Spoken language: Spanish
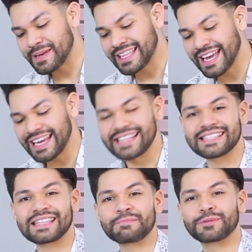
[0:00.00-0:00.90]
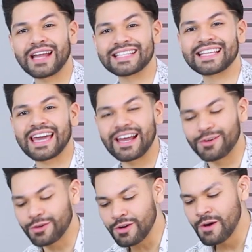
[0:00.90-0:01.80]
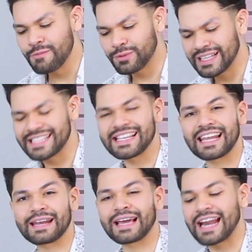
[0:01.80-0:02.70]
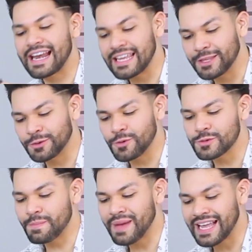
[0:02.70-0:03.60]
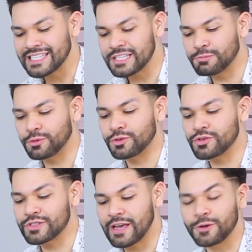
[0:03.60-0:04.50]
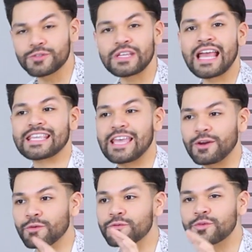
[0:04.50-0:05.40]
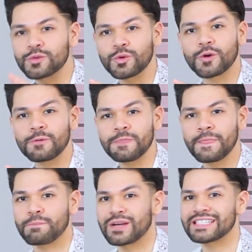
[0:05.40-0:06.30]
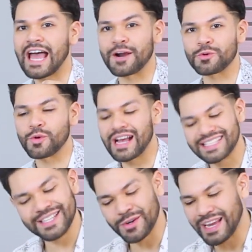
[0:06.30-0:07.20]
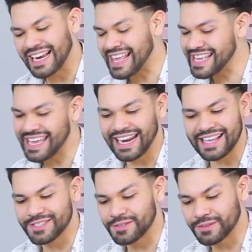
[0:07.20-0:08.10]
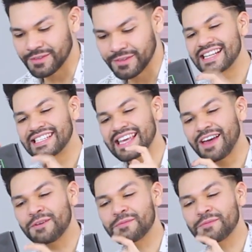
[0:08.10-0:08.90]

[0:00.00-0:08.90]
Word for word: eviten que en esas temporadas de calor pues les salgan granitos, manchas, puntos negros y en un futuro pues arrugas. Creo que nadie quiere eso. Así que